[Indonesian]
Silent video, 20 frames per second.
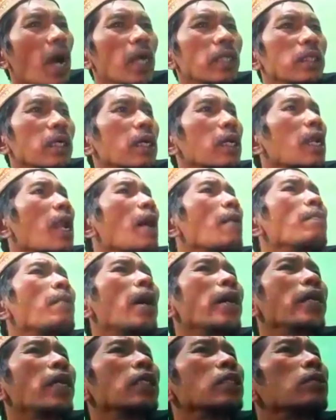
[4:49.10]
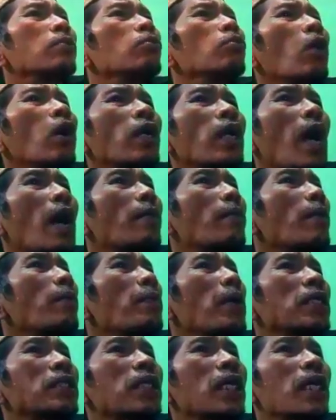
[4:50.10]
banyak keramaian semua
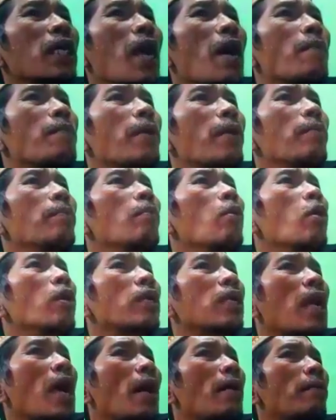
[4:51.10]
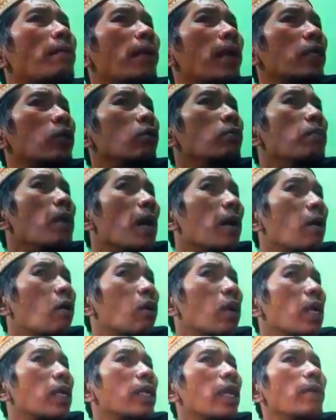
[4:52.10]
rame pasar rame mall rame
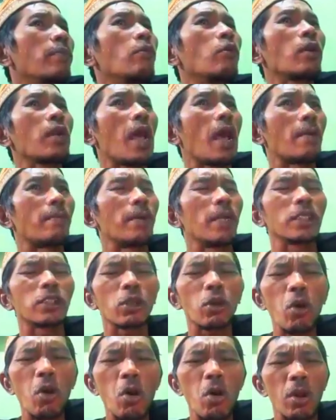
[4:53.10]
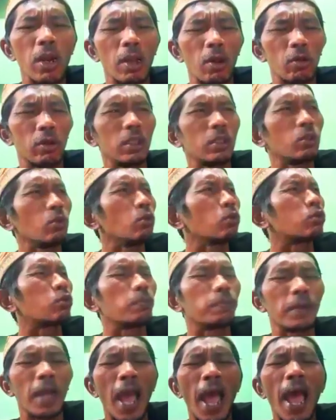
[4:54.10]
coba orang demo rame lah sekolah kok
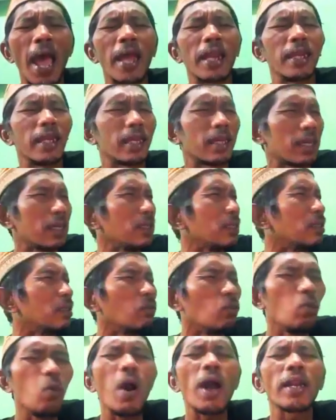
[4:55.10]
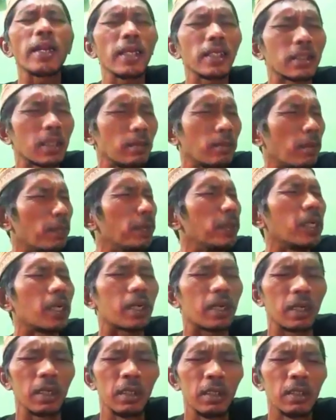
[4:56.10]
ditutup aneh kan Wah, aneh saya mah
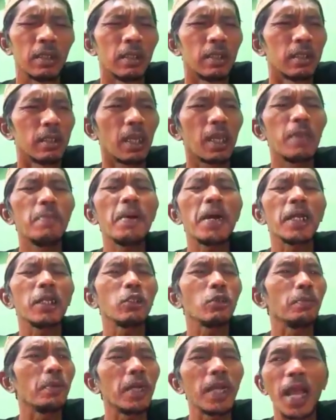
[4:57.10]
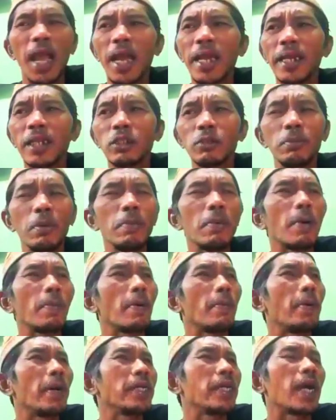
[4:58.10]
bener ya gimana coba nggak aneh coba
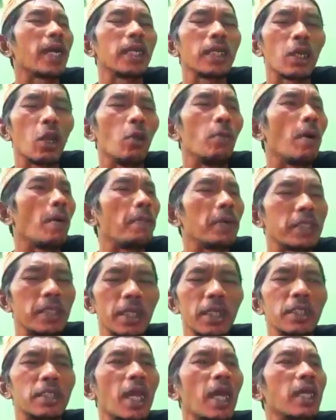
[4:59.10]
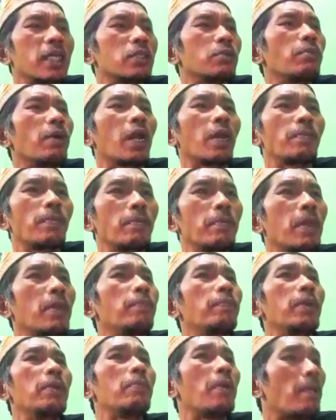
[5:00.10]
bapak bayangin kalau bapak jadi saya sebagai
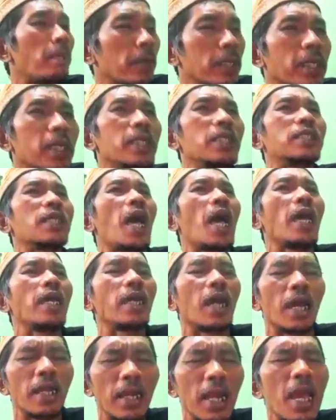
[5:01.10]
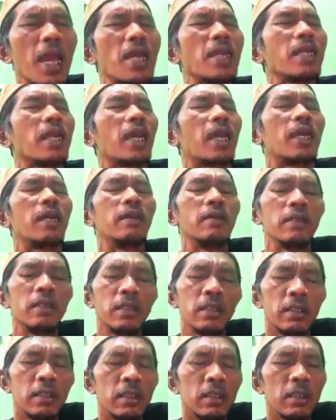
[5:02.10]
pemimpin bapak jadi saya kan aneh
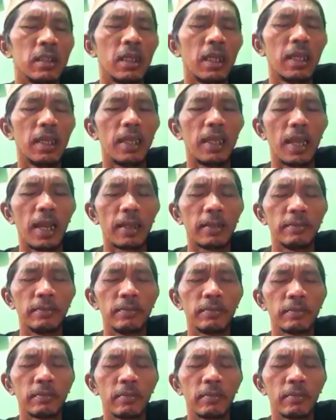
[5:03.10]
iya